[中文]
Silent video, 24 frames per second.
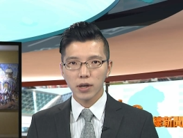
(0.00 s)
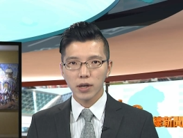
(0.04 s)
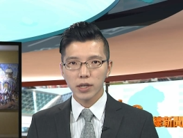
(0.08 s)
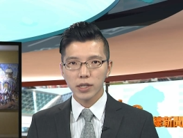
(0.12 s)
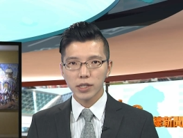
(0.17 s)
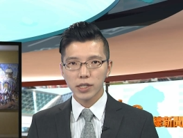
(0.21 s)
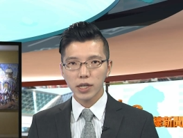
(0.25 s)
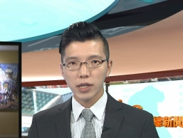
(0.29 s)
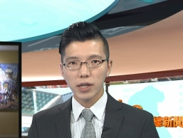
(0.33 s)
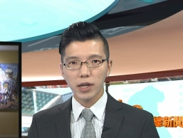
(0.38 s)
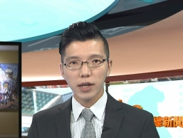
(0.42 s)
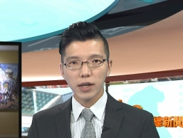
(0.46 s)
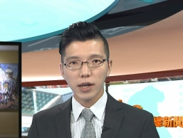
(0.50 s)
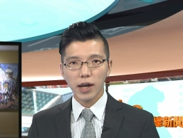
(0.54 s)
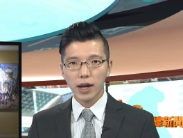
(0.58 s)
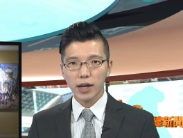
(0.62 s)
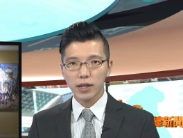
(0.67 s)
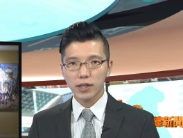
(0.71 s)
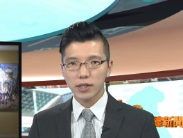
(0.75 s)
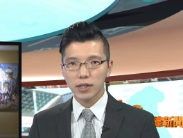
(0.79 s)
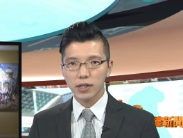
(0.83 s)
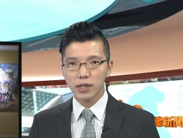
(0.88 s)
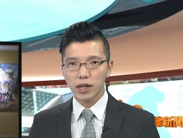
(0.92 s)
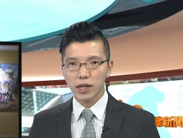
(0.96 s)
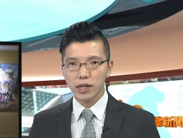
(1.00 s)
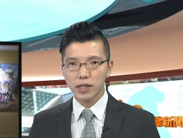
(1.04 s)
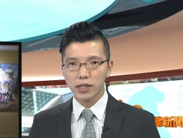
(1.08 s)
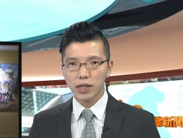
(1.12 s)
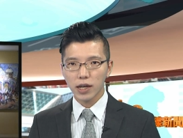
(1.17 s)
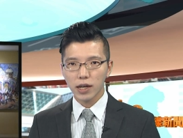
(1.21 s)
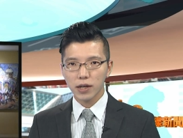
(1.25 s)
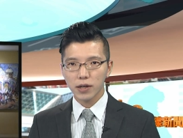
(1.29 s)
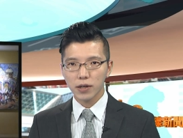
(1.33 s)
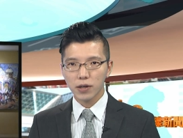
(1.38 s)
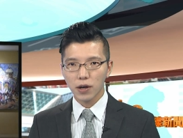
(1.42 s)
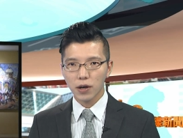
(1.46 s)
近年来，致力
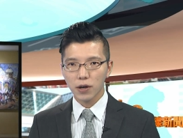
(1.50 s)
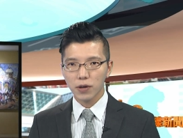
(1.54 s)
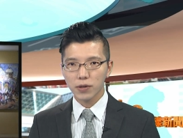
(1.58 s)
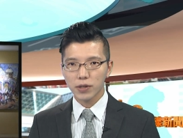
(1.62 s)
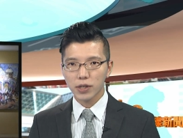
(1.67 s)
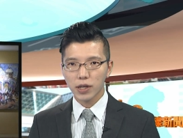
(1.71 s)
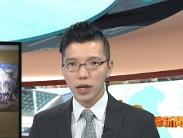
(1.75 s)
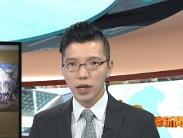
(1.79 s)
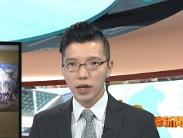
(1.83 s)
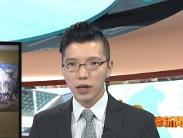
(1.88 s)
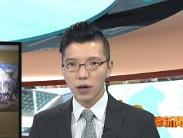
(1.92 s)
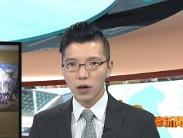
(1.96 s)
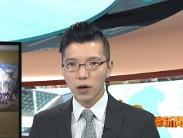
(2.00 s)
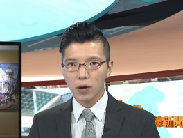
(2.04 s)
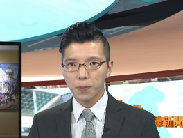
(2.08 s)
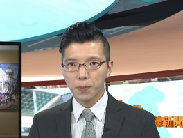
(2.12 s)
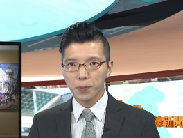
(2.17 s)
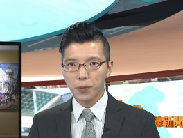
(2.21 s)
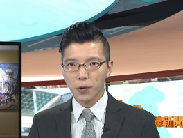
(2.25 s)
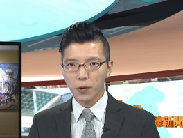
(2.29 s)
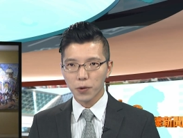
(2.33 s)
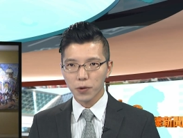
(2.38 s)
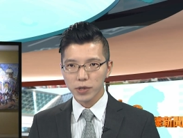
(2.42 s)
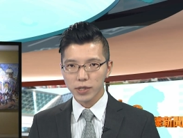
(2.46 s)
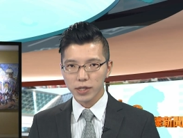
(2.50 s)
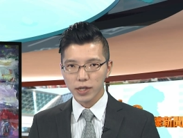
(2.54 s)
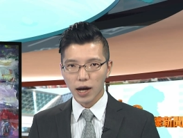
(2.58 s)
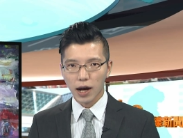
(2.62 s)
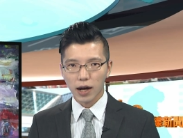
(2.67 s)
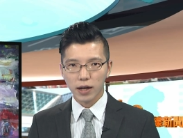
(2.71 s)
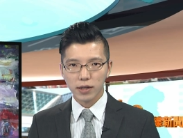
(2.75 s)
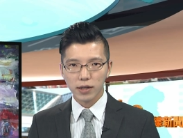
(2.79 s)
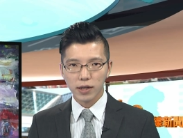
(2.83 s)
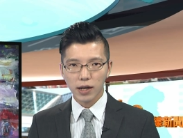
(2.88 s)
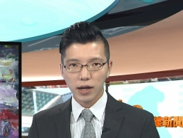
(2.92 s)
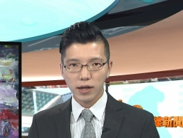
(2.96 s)
建构低流泼
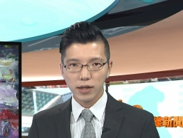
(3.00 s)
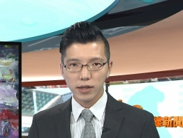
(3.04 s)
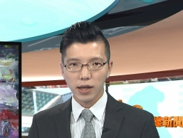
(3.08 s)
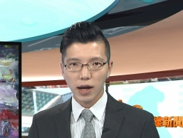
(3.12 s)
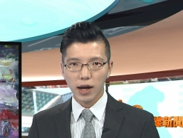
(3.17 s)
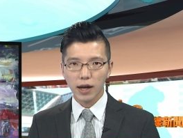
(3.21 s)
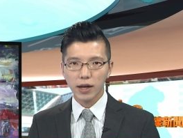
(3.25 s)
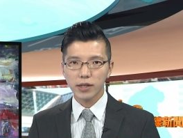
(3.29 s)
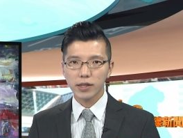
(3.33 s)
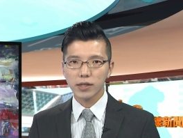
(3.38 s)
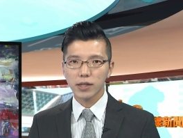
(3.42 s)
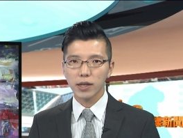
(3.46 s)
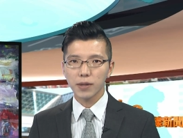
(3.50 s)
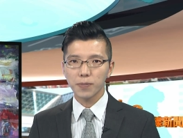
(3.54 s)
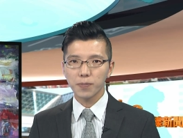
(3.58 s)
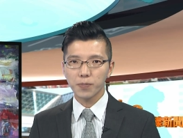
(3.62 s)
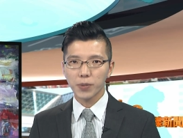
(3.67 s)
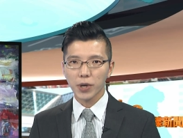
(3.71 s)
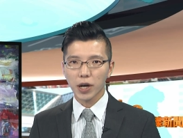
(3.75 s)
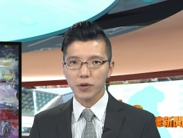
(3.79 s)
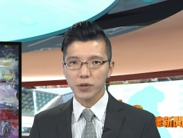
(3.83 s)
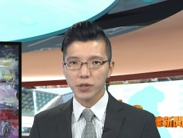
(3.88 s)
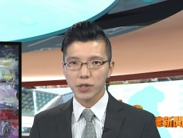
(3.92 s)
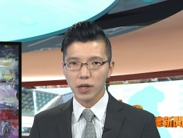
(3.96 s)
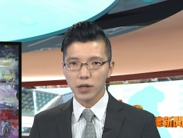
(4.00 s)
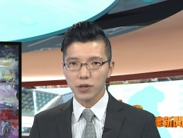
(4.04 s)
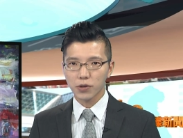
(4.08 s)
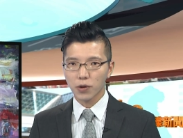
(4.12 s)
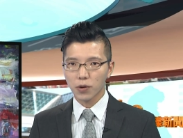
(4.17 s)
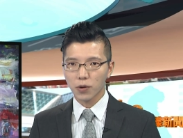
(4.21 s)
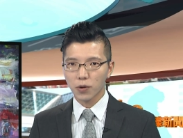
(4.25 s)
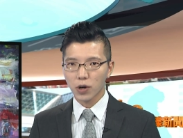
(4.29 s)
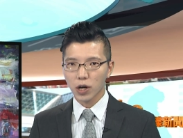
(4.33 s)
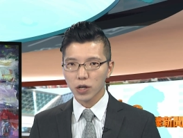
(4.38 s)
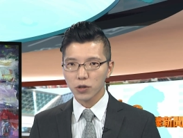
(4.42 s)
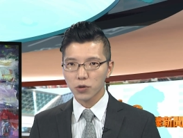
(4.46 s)
洒当代新表现
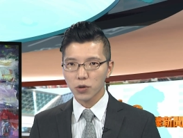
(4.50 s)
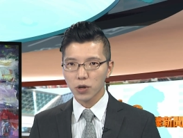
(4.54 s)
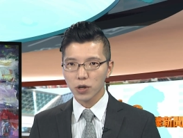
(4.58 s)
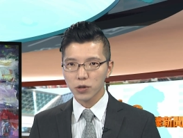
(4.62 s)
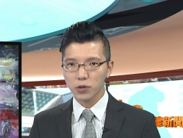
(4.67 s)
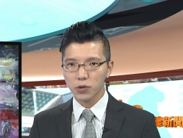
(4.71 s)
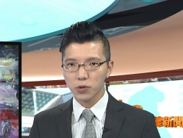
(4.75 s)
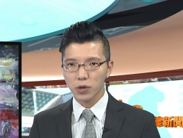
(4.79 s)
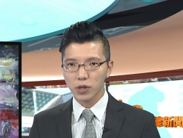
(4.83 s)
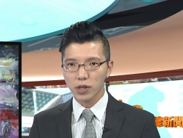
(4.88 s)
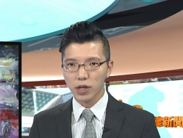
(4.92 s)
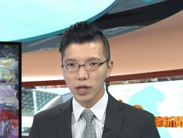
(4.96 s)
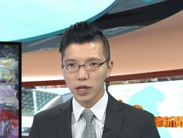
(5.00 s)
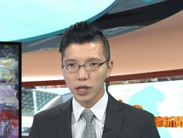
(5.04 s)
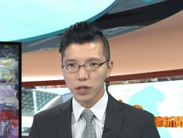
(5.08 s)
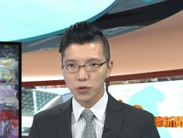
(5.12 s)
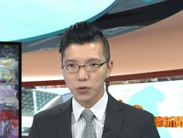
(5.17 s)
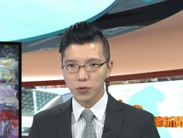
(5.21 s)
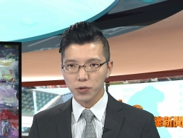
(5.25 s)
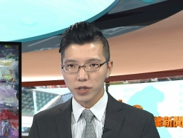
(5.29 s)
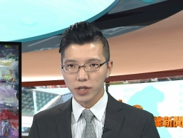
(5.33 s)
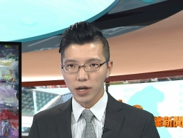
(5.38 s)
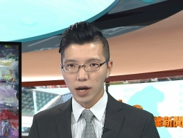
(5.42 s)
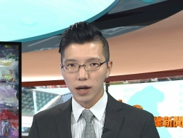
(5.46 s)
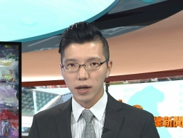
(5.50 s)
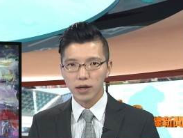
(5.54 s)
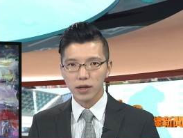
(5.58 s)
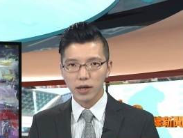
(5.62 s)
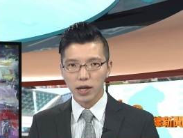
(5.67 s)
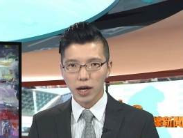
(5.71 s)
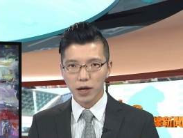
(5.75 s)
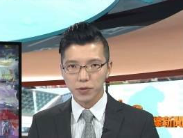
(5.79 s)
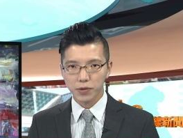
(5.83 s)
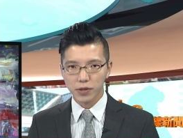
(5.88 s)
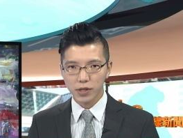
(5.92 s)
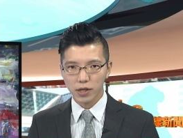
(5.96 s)
油画创作的艺术家
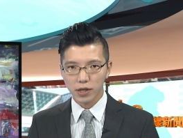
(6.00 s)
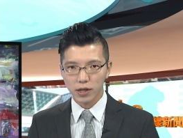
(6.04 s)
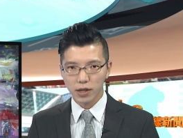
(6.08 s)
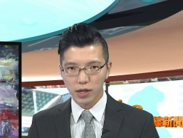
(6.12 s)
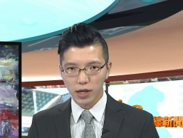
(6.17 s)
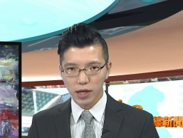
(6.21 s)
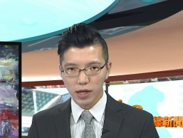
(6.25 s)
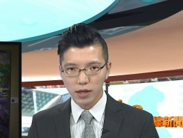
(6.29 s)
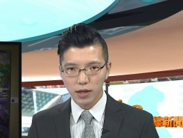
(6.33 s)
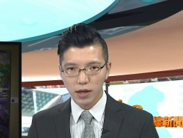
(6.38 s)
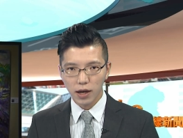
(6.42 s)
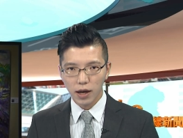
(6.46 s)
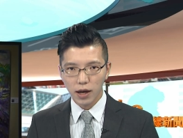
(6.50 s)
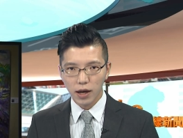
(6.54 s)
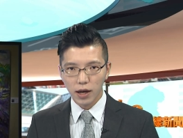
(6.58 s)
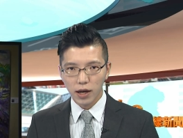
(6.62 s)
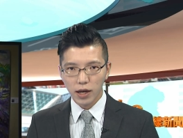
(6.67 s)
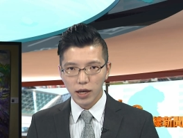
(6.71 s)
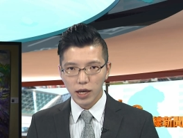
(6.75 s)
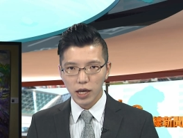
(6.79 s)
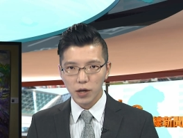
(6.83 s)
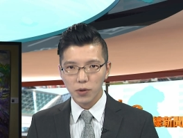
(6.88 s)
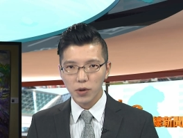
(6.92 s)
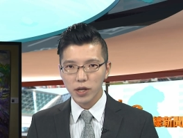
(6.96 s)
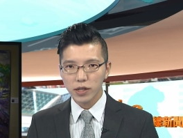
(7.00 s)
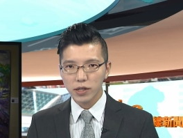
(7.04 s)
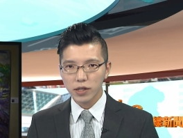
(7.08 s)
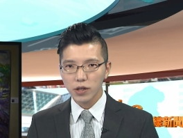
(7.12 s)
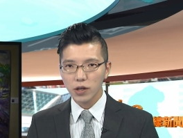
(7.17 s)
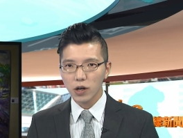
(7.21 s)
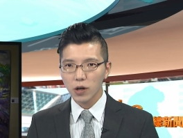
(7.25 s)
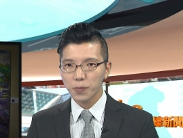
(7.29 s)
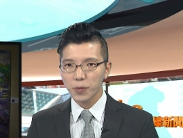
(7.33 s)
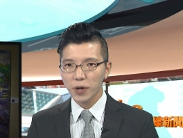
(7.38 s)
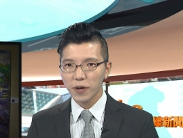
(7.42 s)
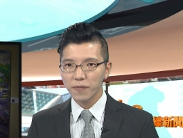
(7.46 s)
廖继英，因为
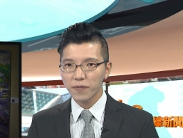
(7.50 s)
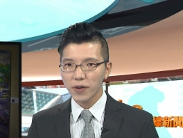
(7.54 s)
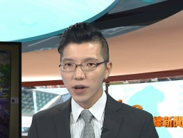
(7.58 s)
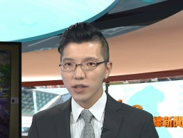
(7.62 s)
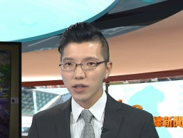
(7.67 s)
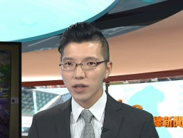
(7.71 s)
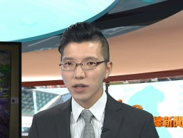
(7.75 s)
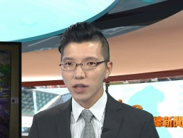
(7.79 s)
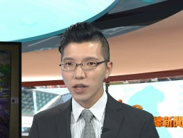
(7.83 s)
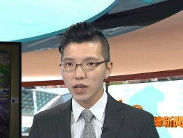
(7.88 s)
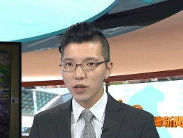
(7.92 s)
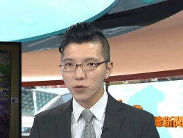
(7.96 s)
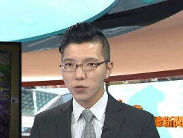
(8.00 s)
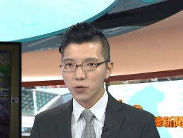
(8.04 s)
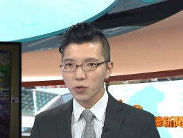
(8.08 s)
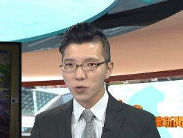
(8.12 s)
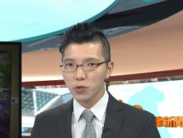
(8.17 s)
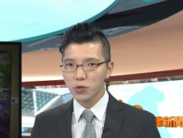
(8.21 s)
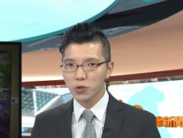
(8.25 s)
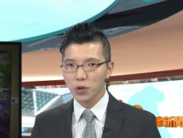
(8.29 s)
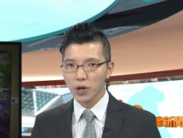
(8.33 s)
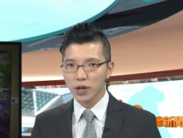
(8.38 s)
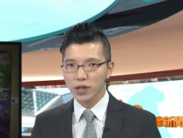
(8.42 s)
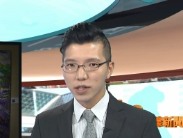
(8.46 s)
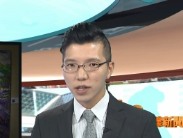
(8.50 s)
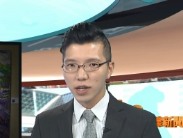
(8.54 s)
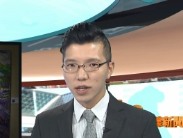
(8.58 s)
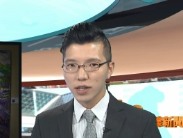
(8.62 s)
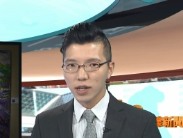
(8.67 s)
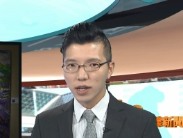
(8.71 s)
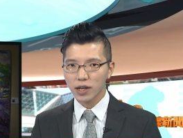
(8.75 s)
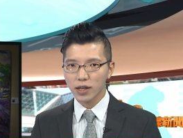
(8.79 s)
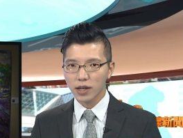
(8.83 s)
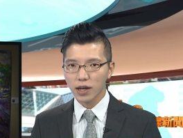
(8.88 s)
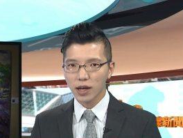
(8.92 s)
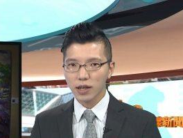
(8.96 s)
自由奔放的艺术创新
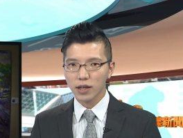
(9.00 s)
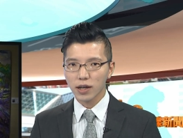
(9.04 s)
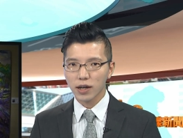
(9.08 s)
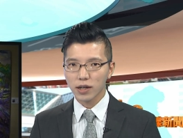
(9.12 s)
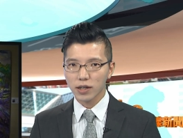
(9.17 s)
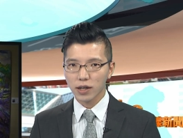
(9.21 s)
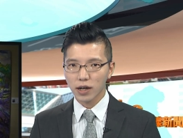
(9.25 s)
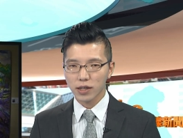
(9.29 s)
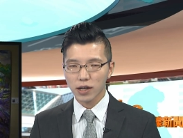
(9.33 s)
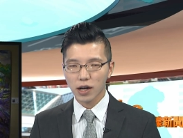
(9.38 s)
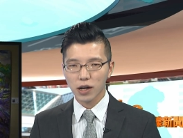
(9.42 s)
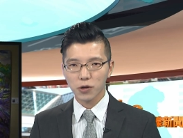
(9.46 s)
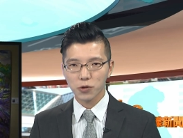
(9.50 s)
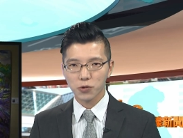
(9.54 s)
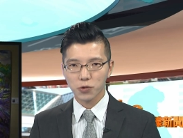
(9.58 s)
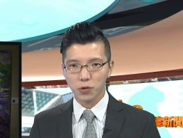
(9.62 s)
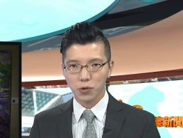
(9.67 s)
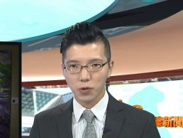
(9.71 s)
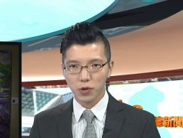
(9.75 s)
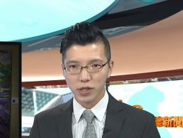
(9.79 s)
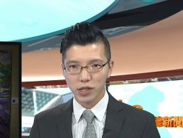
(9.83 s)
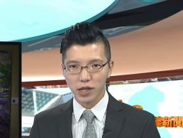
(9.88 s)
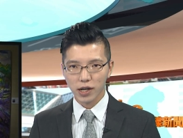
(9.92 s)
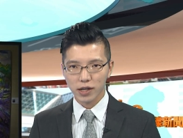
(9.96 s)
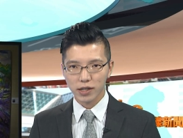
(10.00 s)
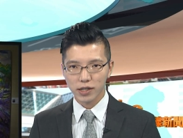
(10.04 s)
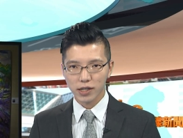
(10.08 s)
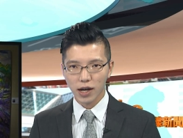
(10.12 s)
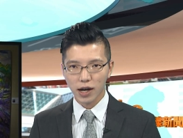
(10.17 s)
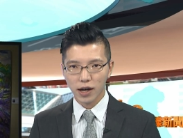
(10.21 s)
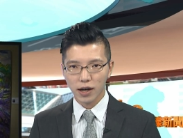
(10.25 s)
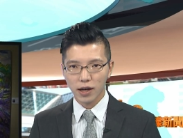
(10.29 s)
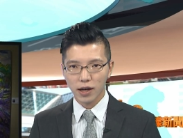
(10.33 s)
理念而得到了许多奖项。